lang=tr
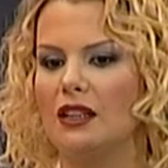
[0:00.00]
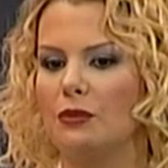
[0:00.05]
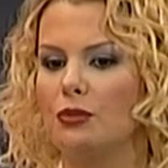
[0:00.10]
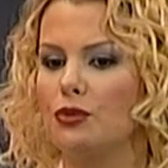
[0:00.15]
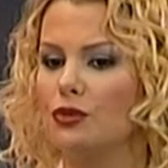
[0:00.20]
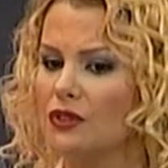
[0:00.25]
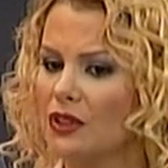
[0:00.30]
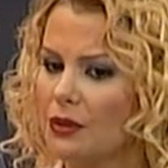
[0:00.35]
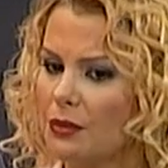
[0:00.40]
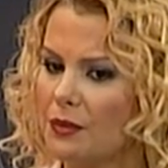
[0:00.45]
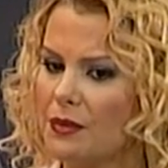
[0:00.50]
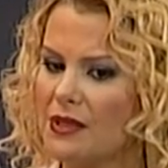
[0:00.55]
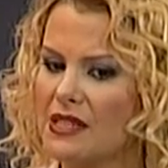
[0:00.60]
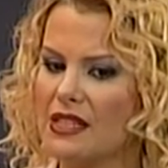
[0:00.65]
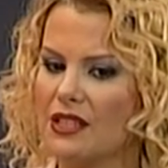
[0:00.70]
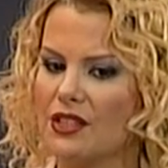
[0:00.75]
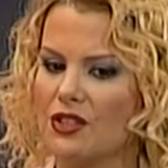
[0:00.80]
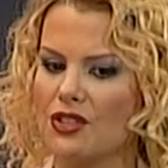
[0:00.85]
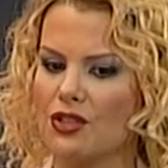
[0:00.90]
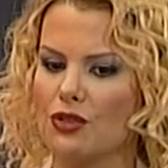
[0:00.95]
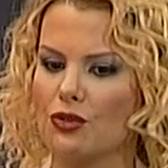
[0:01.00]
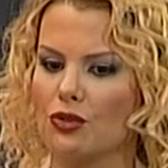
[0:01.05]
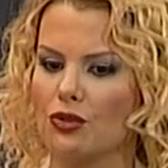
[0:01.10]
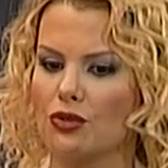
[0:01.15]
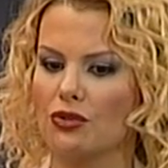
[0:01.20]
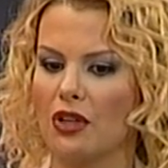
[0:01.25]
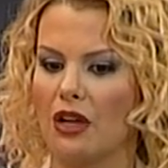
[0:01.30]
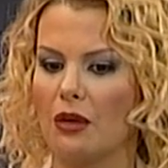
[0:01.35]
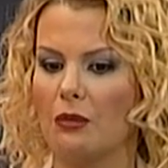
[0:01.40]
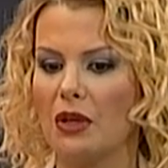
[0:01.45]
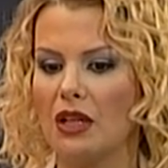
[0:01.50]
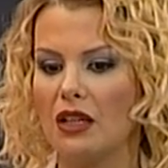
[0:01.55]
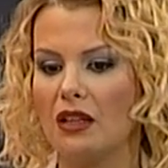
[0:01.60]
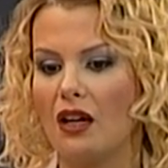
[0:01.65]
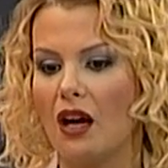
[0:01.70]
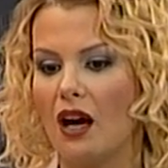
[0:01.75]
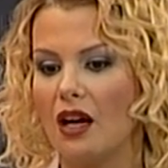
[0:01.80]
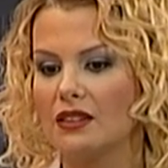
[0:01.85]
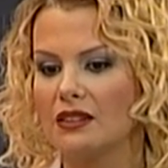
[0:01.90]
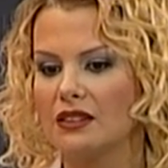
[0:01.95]
E, bu tabii bizler için kötü
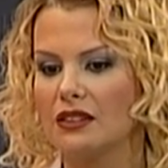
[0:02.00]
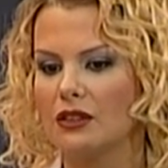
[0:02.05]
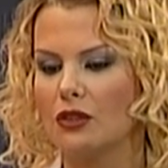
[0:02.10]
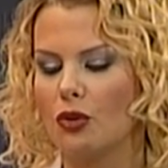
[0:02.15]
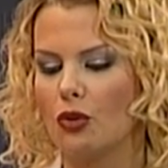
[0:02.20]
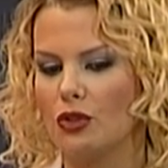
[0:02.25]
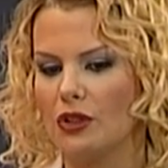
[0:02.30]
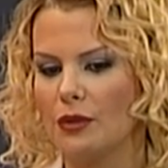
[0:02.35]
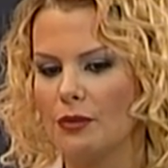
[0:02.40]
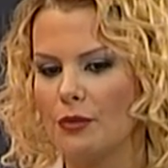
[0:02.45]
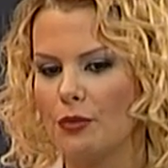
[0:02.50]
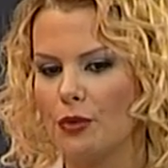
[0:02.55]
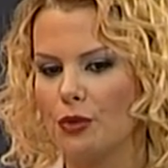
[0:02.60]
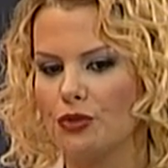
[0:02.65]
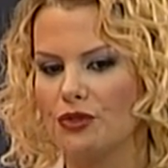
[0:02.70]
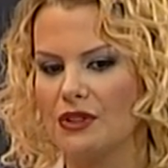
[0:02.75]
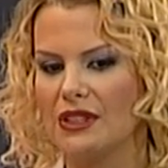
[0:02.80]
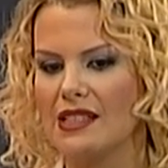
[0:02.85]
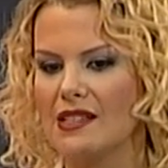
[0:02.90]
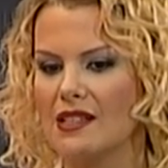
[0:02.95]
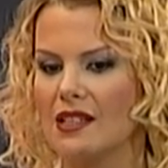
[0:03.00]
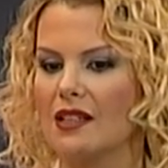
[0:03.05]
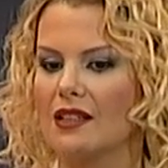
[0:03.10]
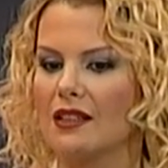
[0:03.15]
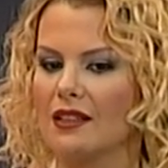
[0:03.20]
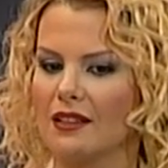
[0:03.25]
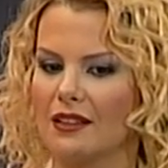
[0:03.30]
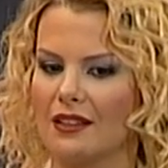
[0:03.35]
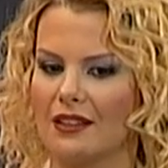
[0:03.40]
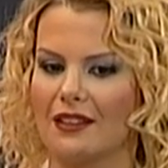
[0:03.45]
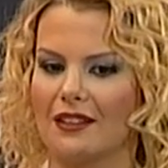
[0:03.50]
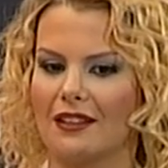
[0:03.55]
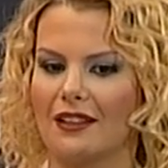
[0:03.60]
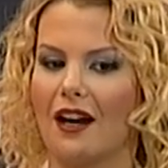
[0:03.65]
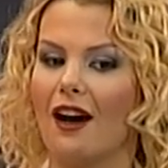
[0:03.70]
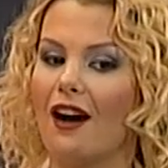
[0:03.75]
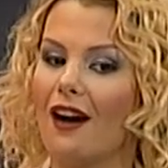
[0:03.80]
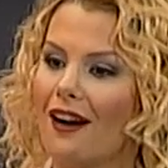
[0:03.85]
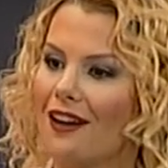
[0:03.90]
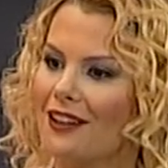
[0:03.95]
ama artık öyle bir boyuttayız ki e,
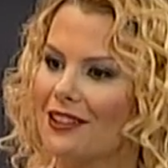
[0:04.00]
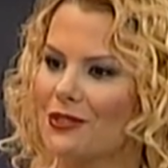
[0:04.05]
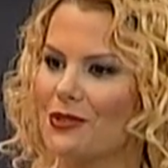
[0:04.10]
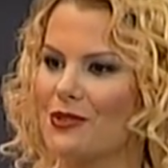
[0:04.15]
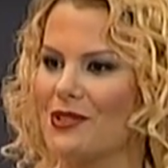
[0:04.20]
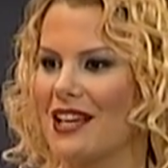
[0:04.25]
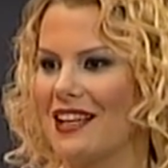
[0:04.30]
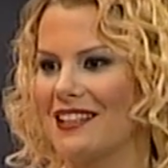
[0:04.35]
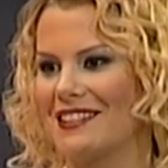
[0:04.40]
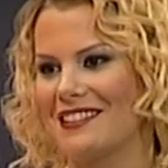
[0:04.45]
aa güzel